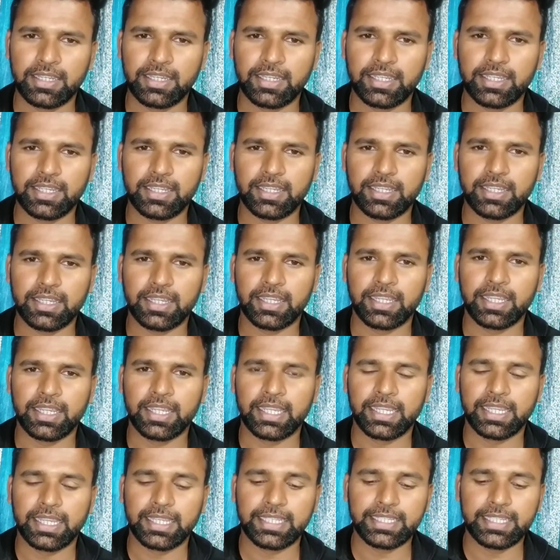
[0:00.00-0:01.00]
ठीक है
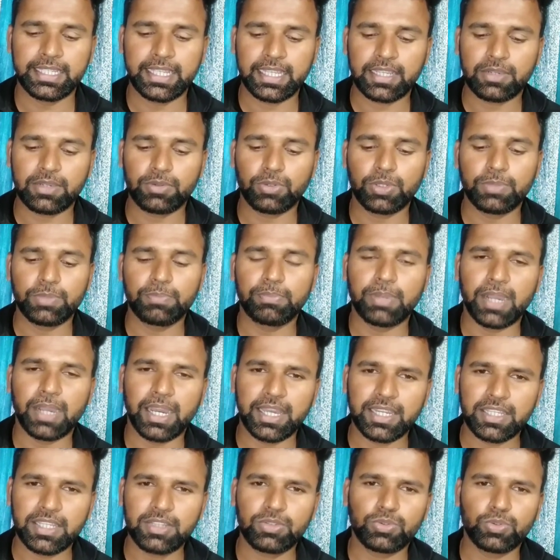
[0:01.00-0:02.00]
ये कोई
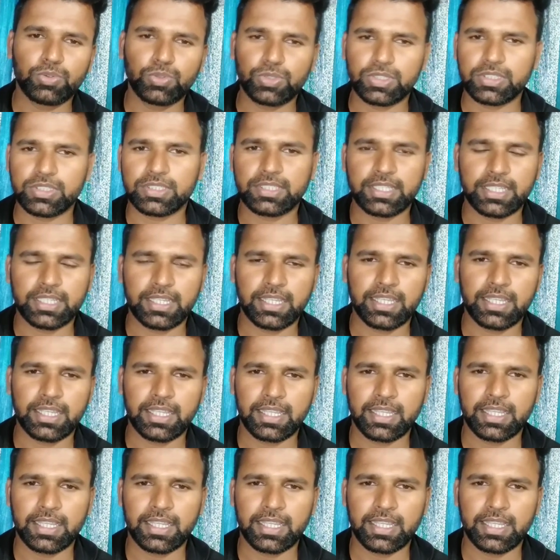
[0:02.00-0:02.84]
बाहरी कोच से